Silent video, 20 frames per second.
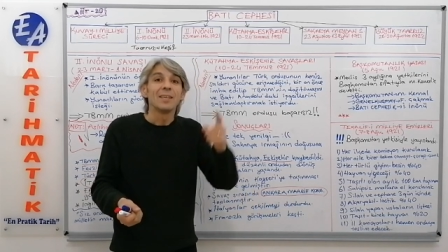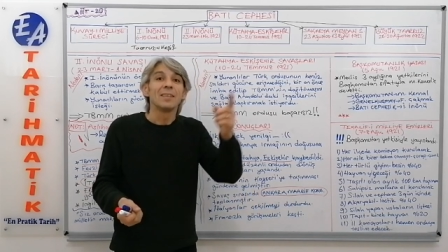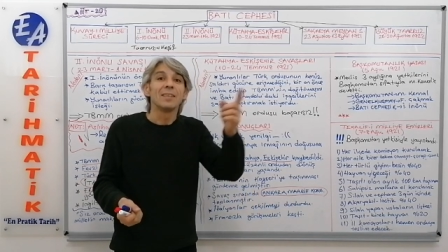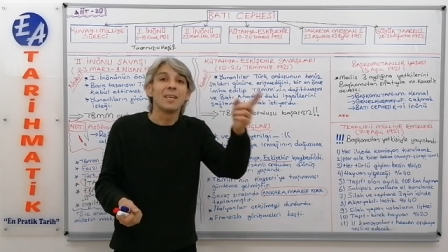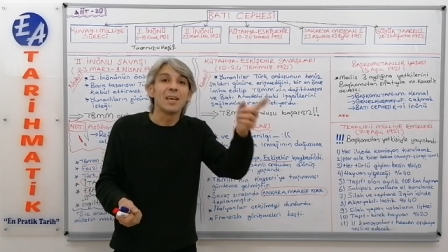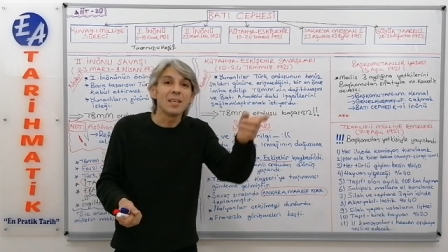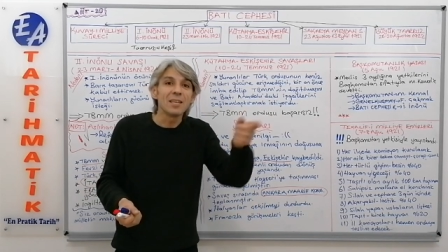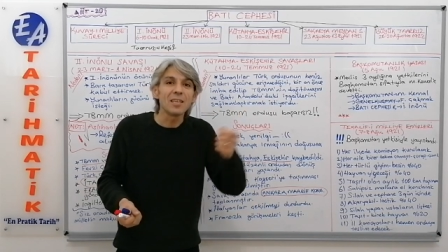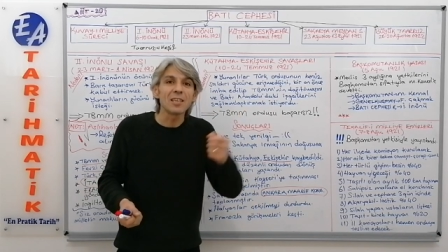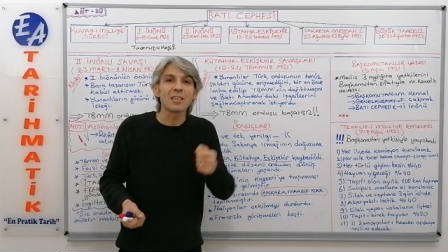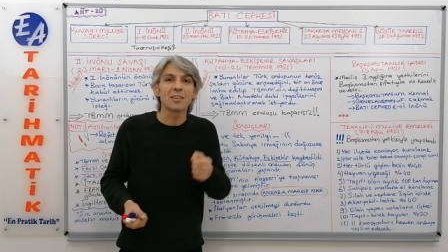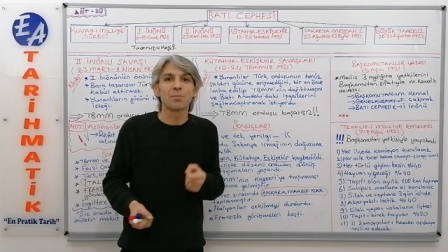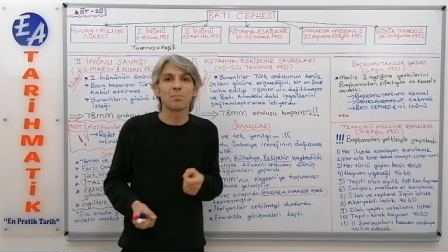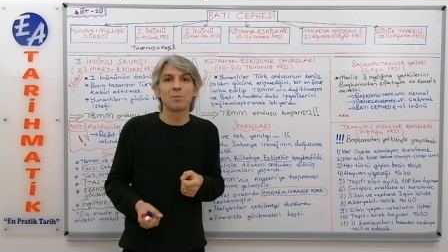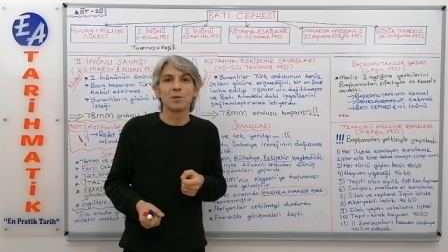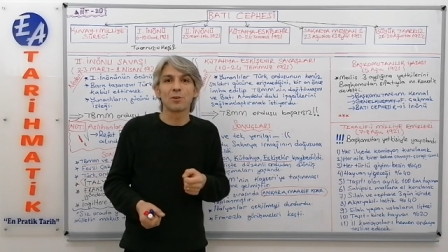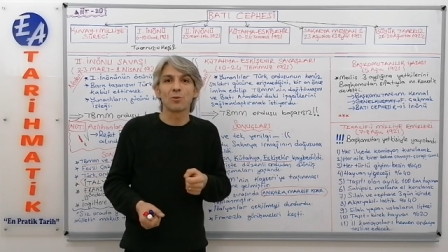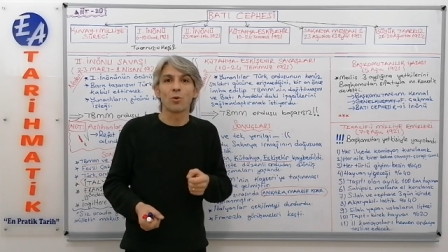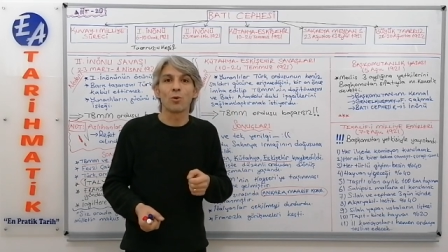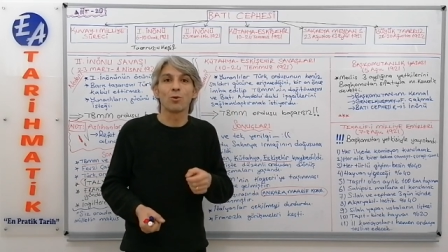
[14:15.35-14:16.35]

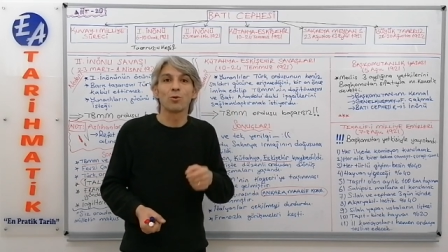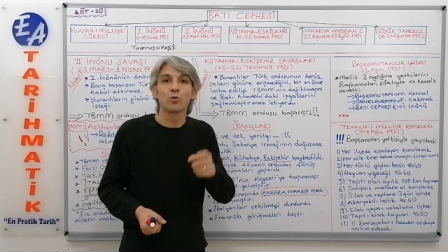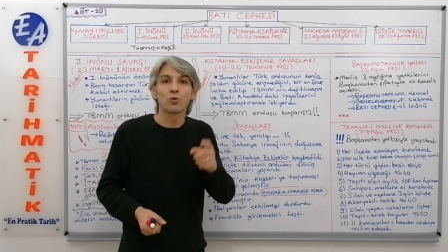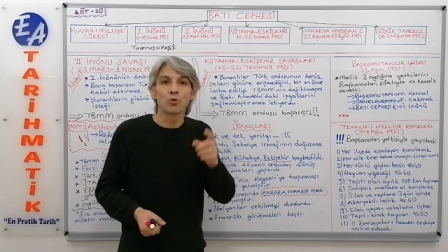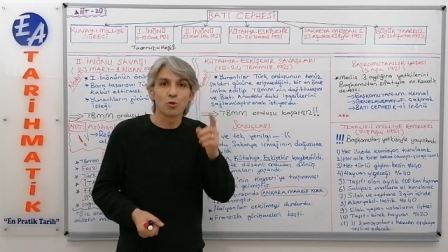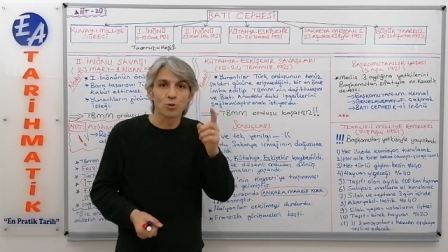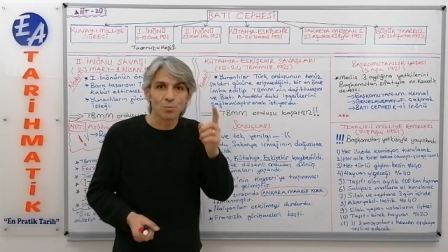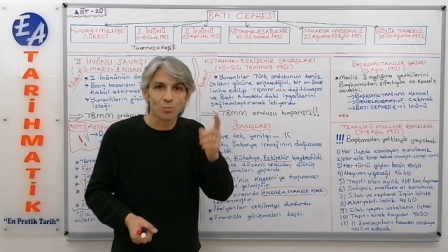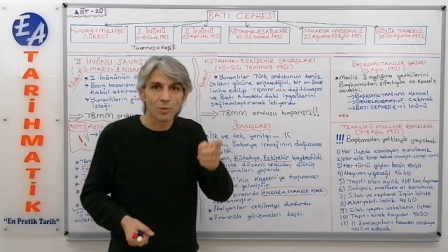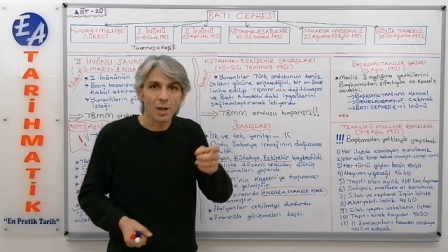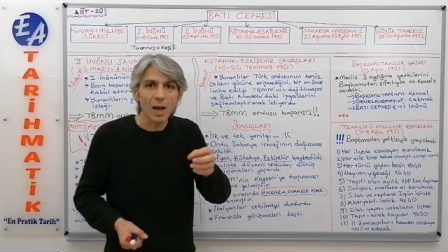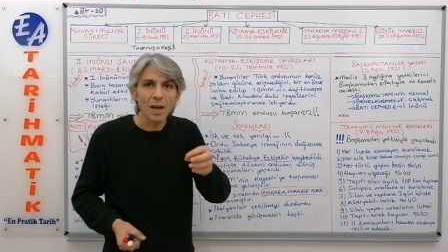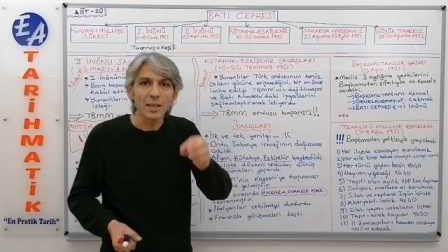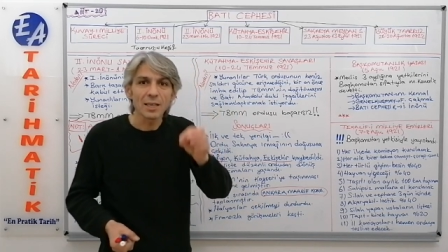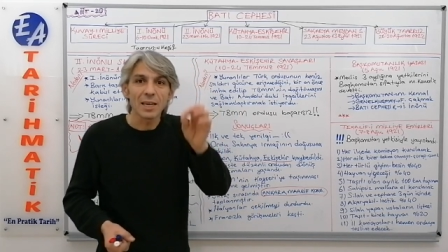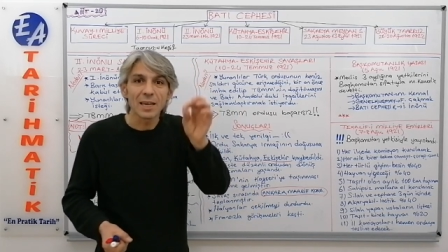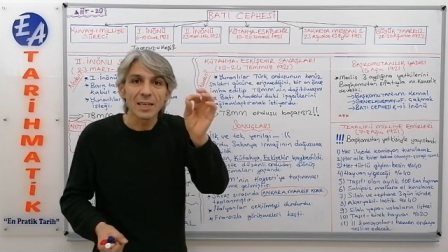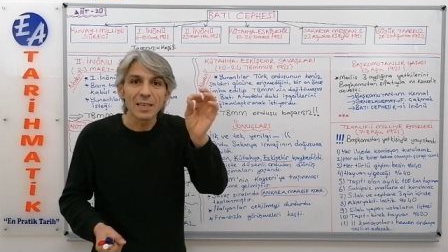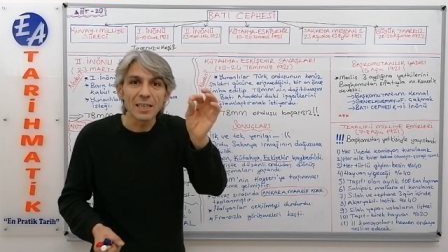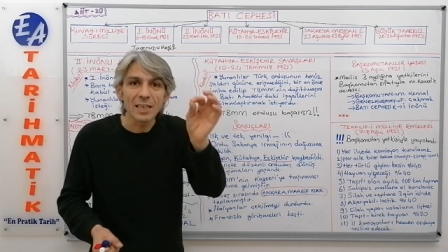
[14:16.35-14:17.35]
Yenik bir oluşumla,
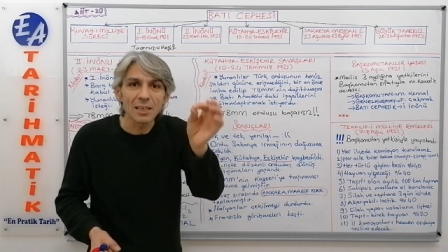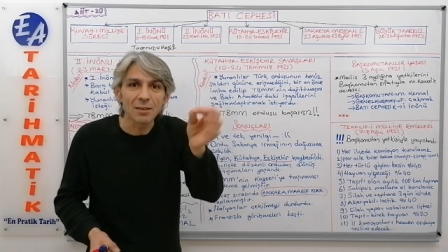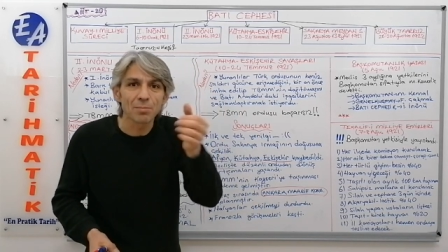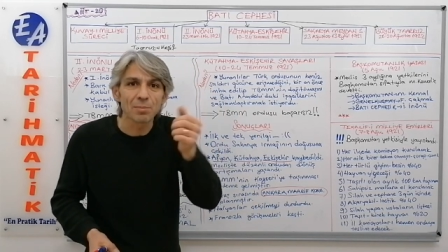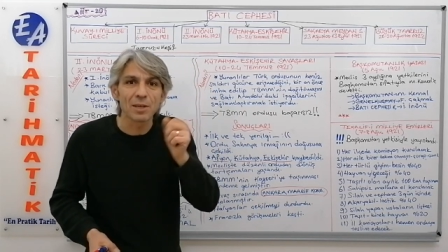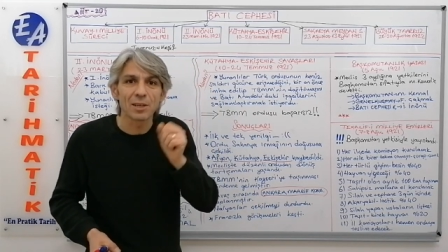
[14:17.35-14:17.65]
yenik